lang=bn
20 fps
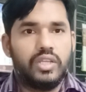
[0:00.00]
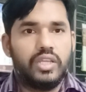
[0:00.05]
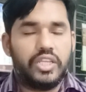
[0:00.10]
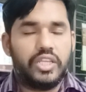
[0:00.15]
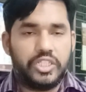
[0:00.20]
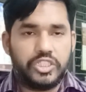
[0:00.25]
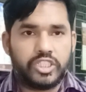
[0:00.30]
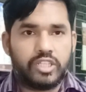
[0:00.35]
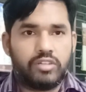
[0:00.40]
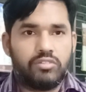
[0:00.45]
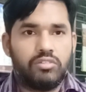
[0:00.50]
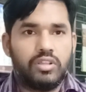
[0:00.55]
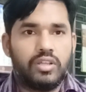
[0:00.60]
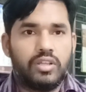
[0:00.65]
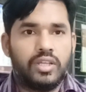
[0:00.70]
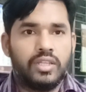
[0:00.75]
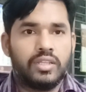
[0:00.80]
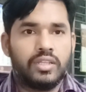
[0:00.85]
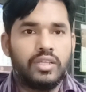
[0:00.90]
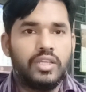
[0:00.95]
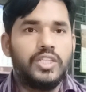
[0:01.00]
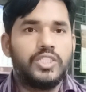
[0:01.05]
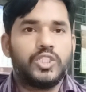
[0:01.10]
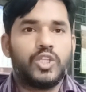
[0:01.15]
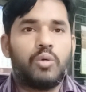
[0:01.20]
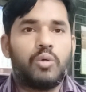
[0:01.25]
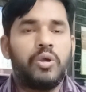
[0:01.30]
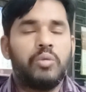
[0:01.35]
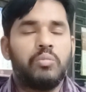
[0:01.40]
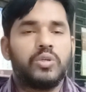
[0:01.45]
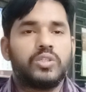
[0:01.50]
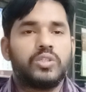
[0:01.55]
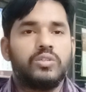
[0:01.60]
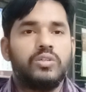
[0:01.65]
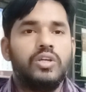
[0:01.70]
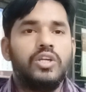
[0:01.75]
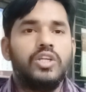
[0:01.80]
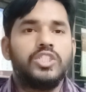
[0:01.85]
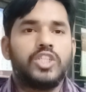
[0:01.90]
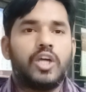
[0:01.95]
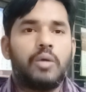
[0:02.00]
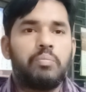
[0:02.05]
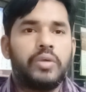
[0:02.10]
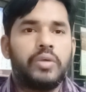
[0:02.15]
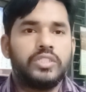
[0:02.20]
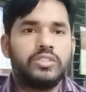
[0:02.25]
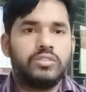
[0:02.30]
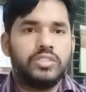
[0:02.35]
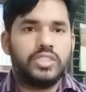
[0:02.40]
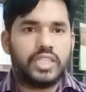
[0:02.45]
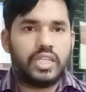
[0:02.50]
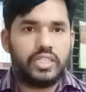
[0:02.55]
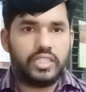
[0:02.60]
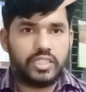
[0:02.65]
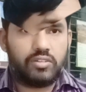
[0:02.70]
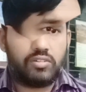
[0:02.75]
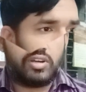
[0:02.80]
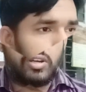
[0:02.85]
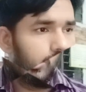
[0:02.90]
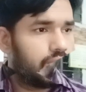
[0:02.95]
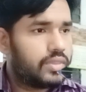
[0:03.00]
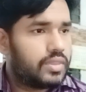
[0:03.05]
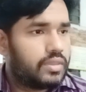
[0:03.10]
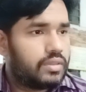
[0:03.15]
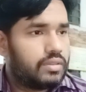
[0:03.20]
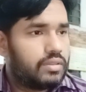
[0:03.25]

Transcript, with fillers: ইনশাল্লাহ সময় মতো সব কিছুই জানিয়ে দেওয়া হবে